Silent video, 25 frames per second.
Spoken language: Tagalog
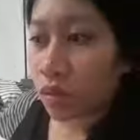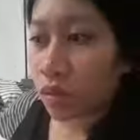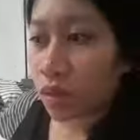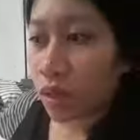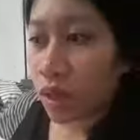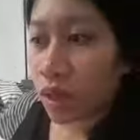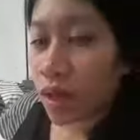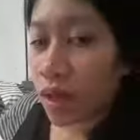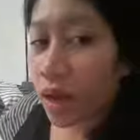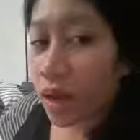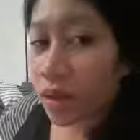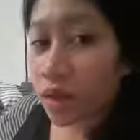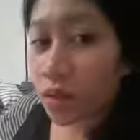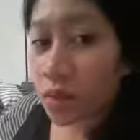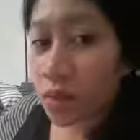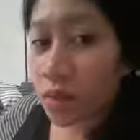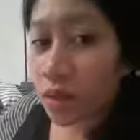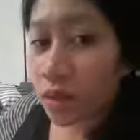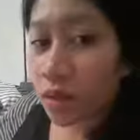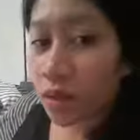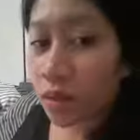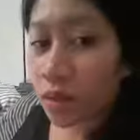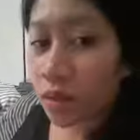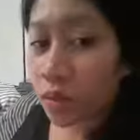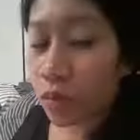kailangan nyo ba
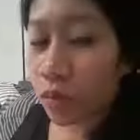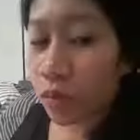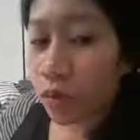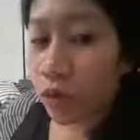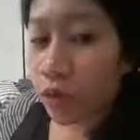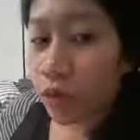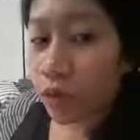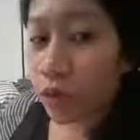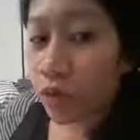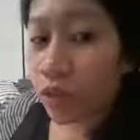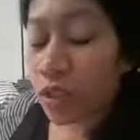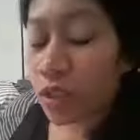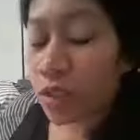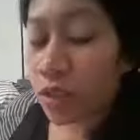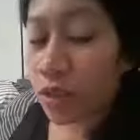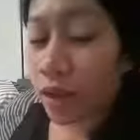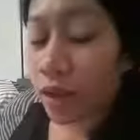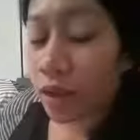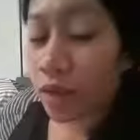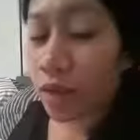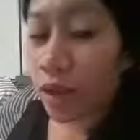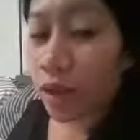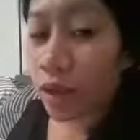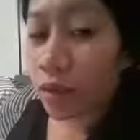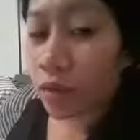talagang kunin to? Kasi
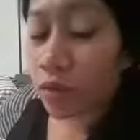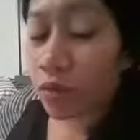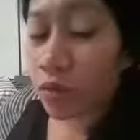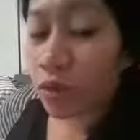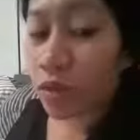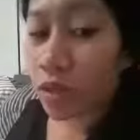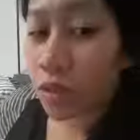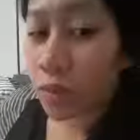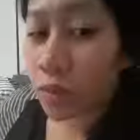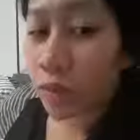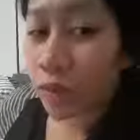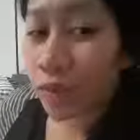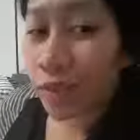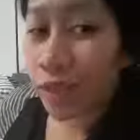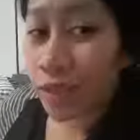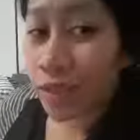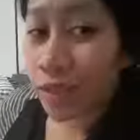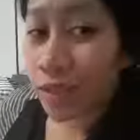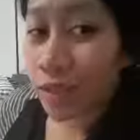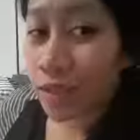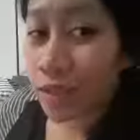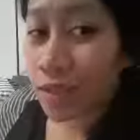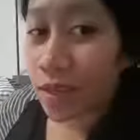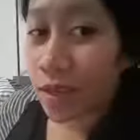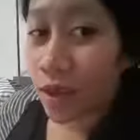kailangan ko kasi buntis
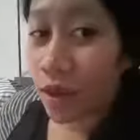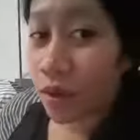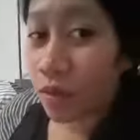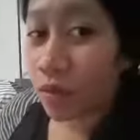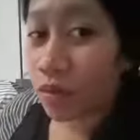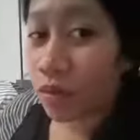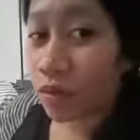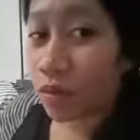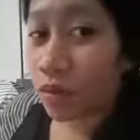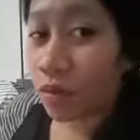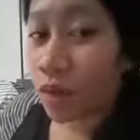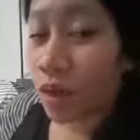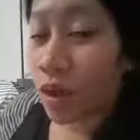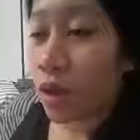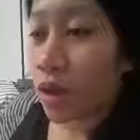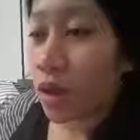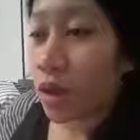kasi ako.